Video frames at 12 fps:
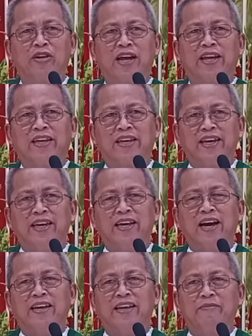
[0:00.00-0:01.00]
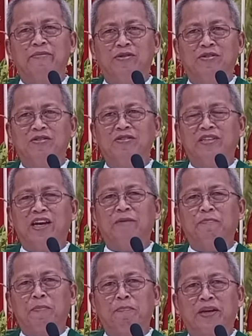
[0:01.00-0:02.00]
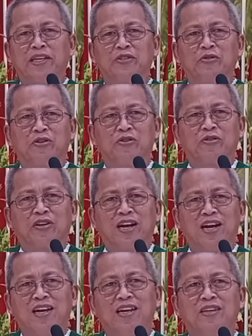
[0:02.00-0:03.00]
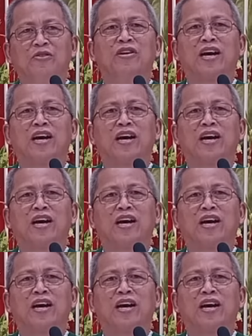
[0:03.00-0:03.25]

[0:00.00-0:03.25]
unay kiha nimo unya ipapriso gyud ka do